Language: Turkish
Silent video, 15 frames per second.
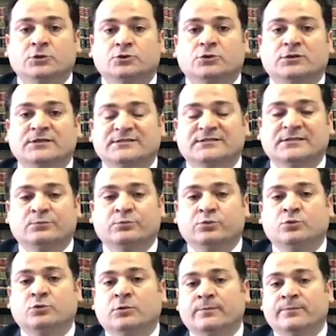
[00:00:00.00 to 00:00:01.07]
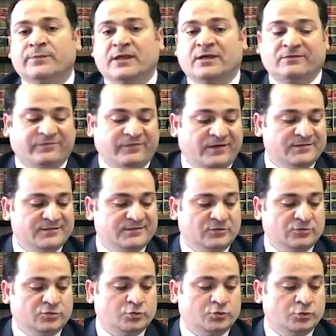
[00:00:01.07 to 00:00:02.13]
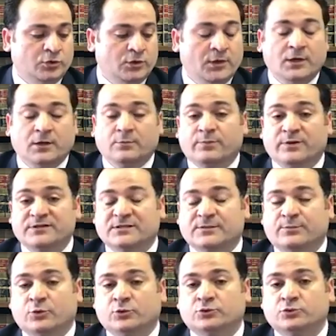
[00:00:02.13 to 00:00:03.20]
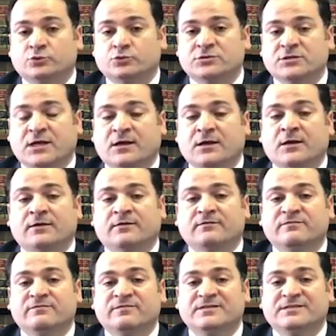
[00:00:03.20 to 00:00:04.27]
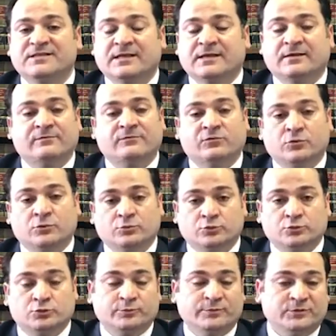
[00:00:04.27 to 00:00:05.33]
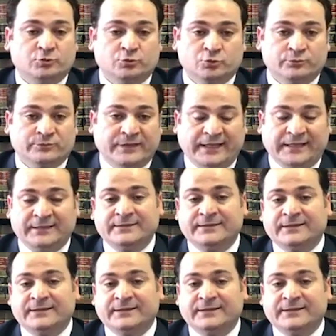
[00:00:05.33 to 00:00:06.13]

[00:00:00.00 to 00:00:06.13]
Dolayısıyla bu F1 statüsü pasaportunuza vize vurulmuş bir durum değil